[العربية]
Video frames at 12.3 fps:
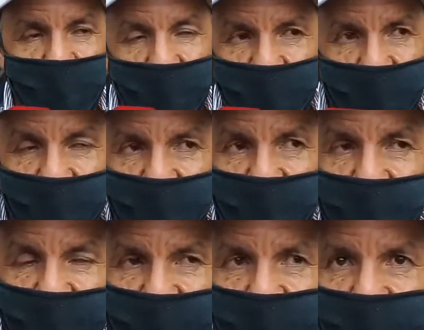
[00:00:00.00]
حنا راه
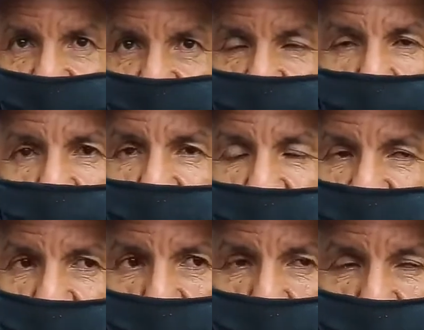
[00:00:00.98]
ضايعين شكون اللي
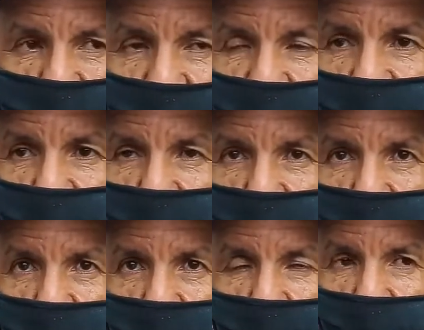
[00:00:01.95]
غيعوضنا حنا
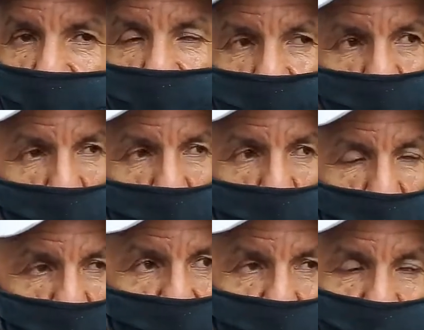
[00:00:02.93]
انا
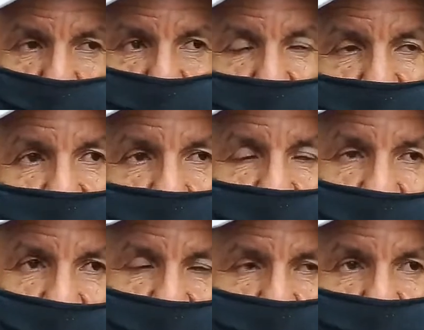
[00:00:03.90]
معوق دابا مشى ليا
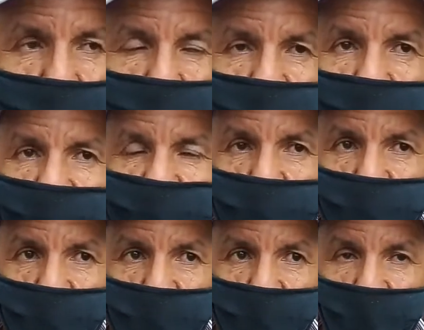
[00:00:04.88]
محالي مشاو ليا
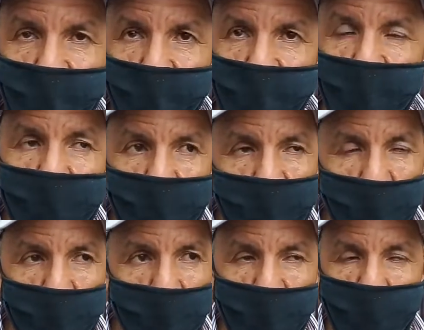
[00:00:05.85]
فلوسي انا
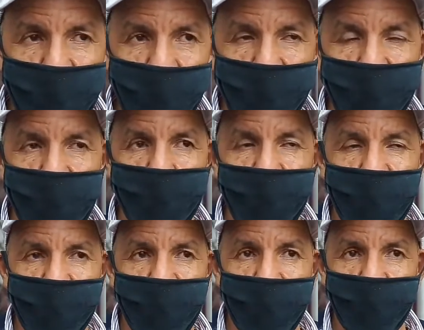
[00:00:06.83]
معوق ما خدام ما
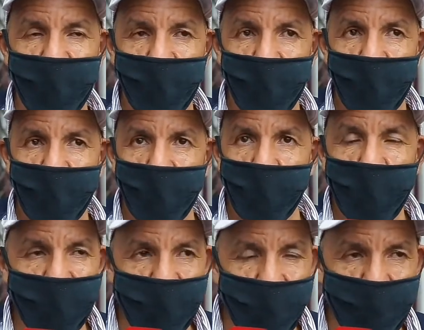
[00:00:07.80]
ردام
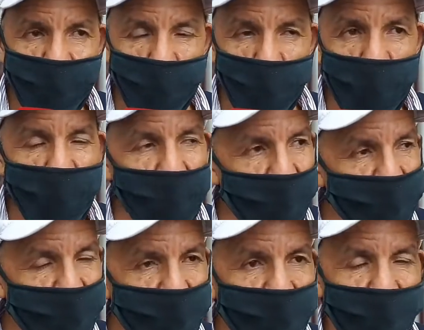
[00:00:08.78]
وعندي المسؤوليه
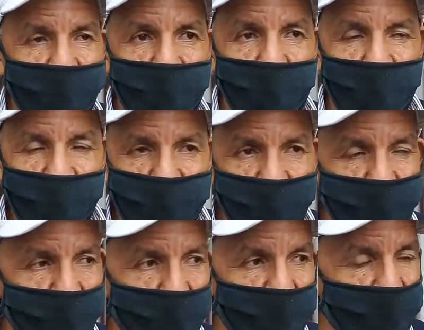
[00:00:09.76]
عندي الدراري عندي
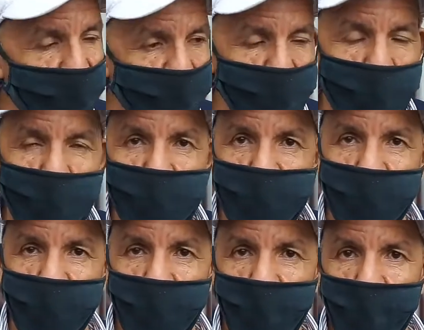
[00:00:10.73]
الدراري عندي كل شيء
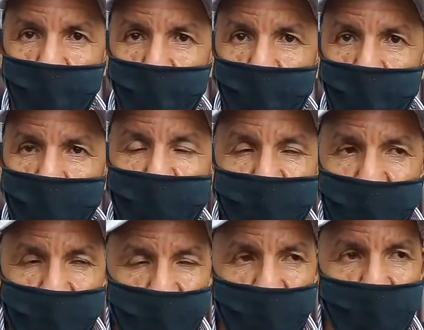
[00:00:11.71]
باش
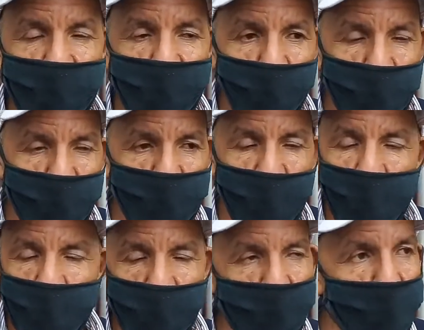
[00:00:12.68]
غنخلص الضو والماء
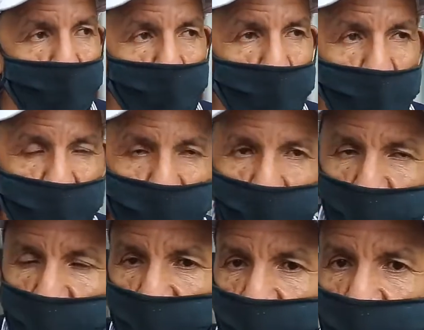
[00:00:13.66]
والكرا وهادي
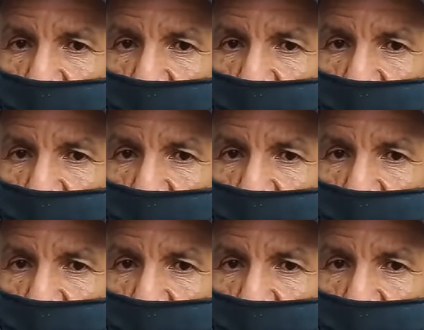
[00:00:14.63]
وهادي